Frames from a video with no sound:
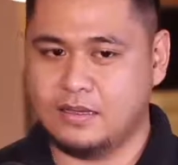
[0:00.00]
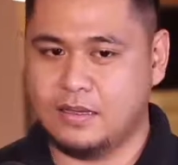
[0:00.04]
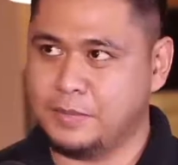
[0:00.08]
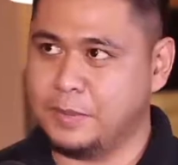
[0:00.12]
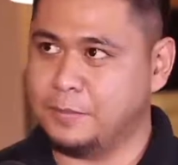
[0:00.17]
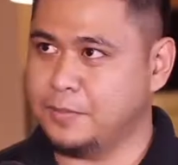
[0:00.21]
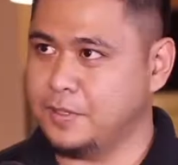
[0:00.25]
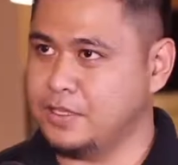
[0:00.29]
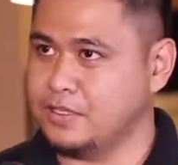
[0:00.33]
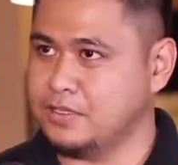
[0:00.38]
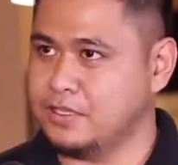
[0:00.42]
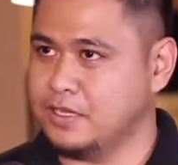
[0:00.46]

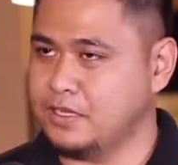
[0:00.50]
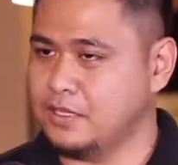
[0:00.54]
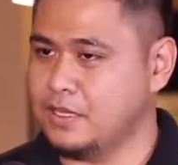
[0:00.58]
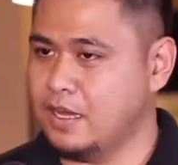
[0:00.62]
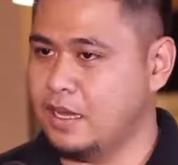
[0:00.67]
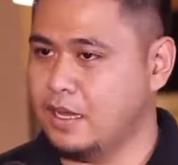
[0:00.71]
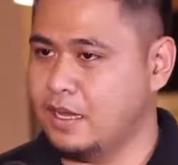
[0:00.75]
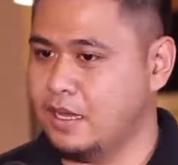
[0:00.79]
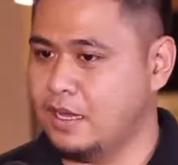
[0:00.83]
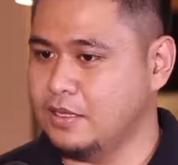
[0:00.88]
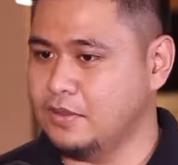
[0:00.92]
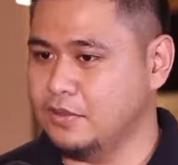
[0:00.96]
people say
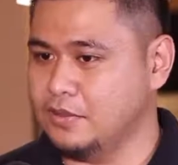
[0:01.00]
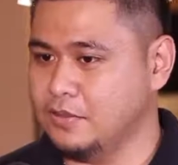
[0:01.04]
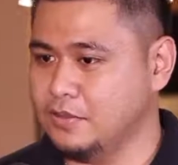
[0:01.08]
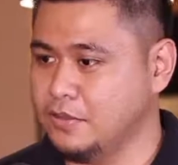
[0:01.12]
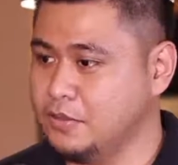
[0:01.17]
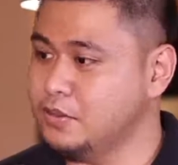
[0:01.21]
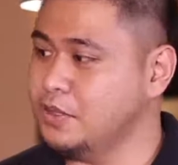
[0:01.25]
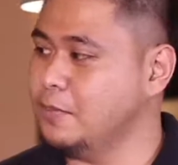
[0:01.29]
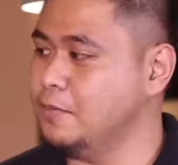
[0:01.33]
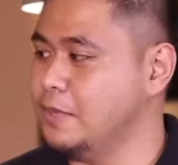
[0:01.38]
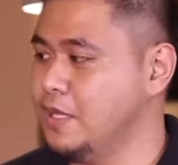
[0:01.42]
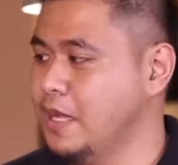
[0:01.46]
na ano,
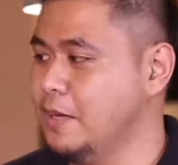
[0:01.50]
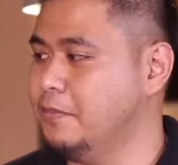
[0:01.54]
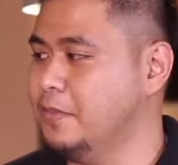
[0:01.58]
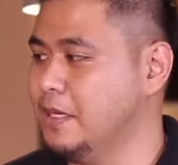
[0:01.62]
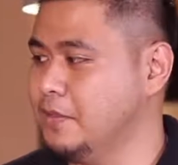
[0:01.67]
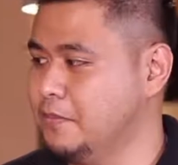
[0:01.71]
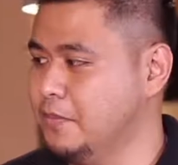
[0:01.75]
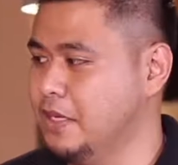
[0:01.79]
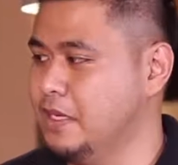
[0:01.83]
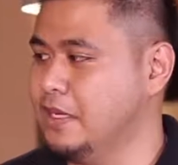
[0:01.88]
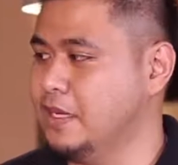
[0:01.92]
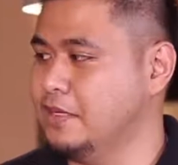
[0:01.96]
yun ang
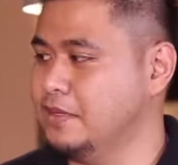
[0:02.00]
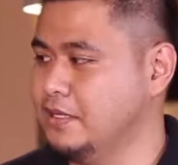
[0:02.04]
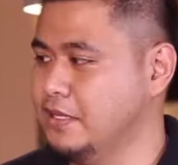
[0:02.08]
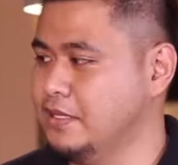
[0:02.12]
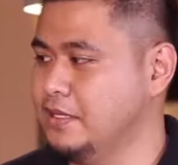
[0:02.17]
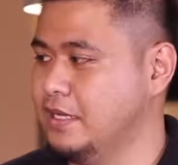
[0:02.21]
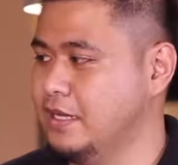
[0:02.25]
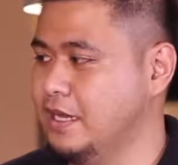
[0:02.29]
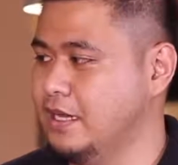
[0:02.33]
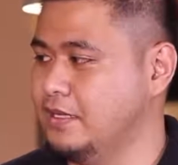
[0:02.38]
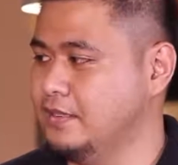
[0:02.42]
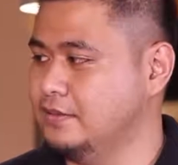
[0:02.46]
binabalik-balikan
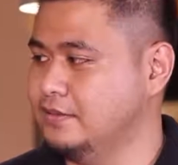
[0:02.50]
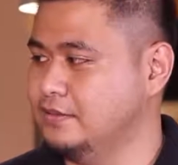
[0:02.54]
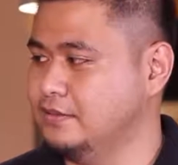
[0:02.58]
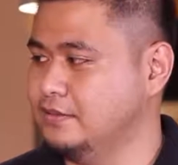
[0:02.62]
din nila.